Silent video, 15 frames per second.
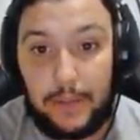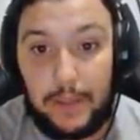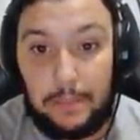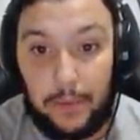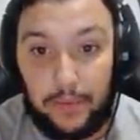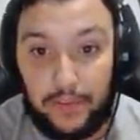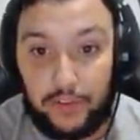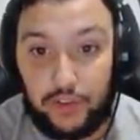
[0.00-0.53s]
Y
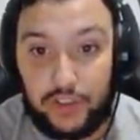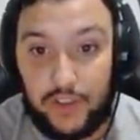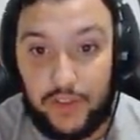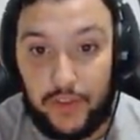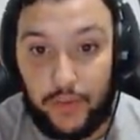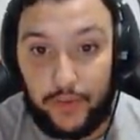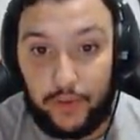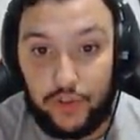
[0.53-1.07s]
por cierto, se está
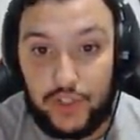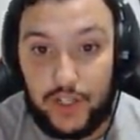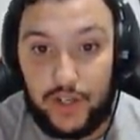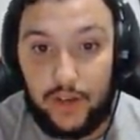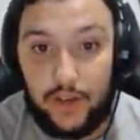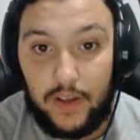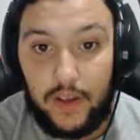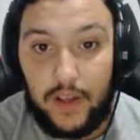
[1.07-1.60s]
haciendo de noche,
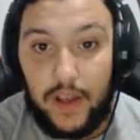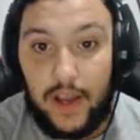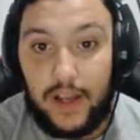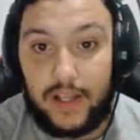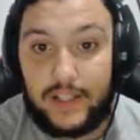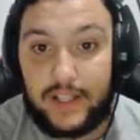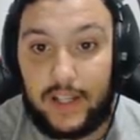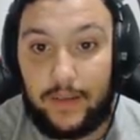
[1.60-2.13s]

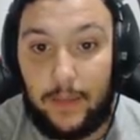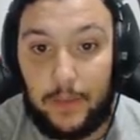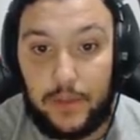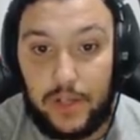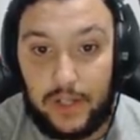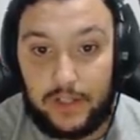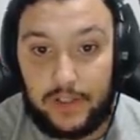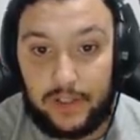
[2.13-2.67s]
así que vamos
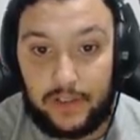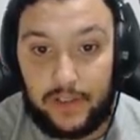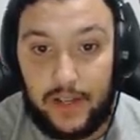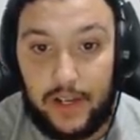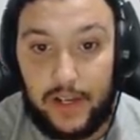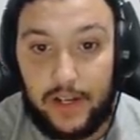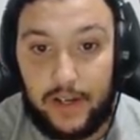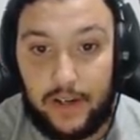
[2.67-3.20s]
a
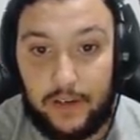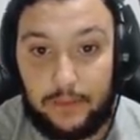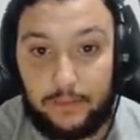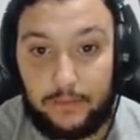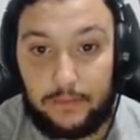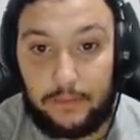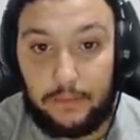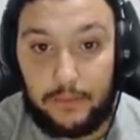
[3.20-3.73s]
intentar
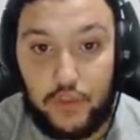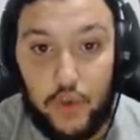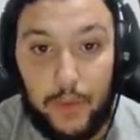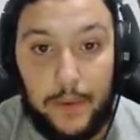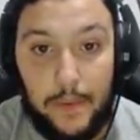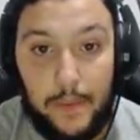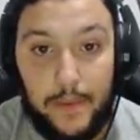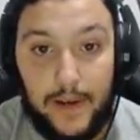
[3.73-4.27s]
mm,
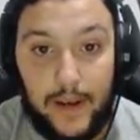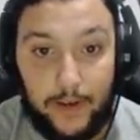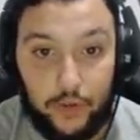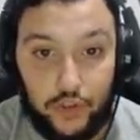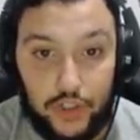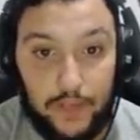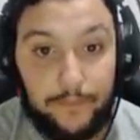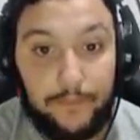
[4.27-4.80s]
sobrevivir la
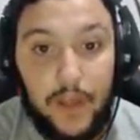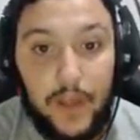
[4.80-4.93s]
noche.